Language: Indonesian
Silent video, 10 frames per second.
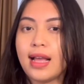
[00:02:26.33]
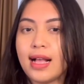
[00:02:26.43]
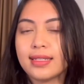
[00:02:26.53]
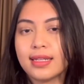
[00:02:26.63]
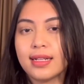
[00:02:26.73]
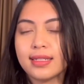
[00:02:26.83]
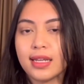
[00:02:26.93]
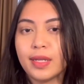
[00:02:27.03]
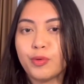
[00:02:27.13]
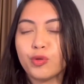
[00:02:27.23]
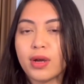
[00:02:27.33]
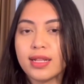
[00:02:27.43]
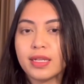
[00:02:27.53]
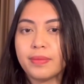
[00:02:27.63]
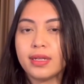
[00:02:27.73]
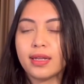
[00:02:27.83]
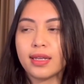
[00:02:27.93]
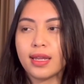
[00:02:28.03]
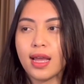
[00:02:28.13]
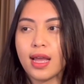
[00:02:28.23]
Nah, skills yang dibutuhkan
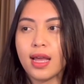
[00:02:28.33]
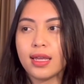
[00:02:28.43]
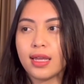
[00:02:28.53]
sebenarnya